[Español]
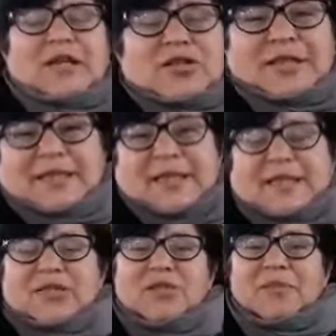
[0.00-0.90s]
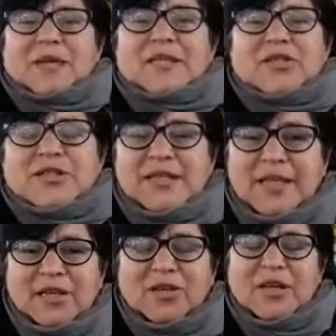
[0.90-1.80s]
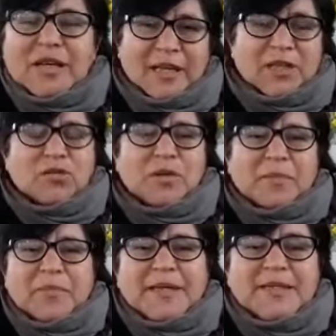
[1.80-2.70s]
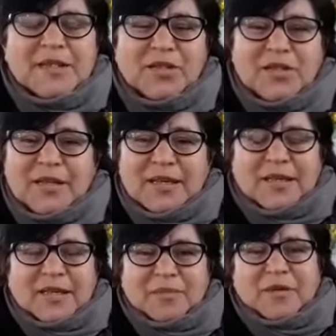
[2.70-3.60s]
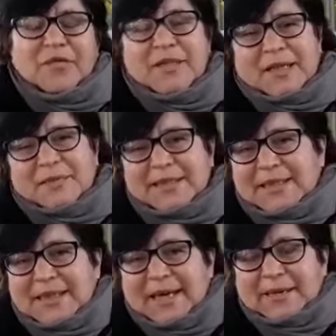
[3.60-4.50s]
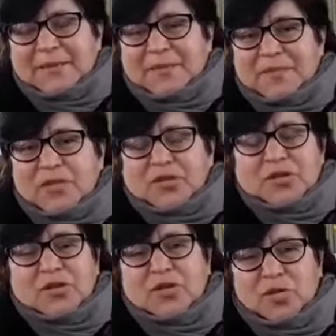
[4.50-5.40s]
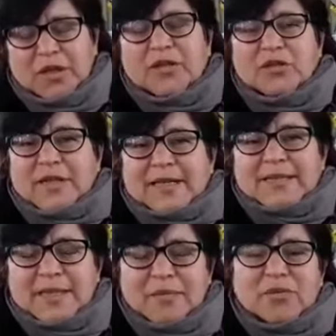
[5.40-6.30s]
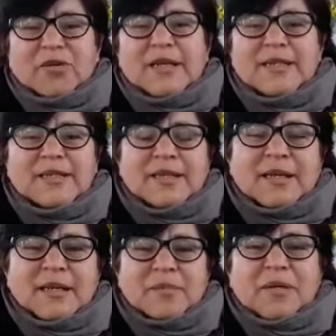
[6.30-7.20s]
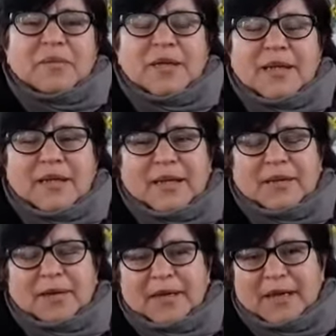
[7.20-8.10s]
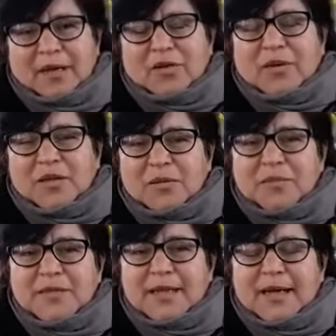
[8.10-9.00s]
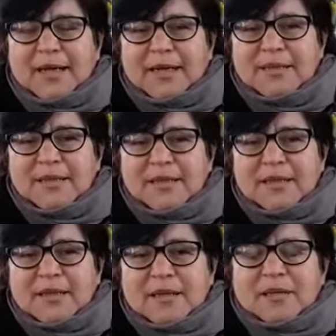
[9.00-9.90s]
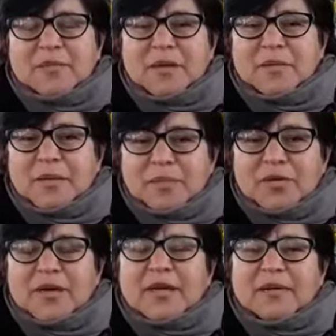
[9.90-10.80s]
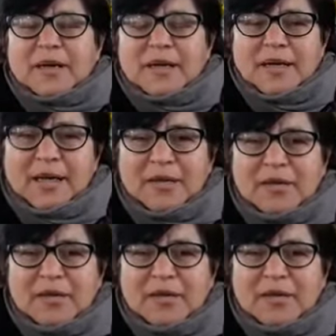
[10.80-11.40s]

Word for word: que nos dice Jesús en Mateo 5, estuve preso y me fuiste a visitar. Nosotros lo único que hacemos es vivir el Evangelio cuando vamos a la cárcel. Vivimos el Evangelio.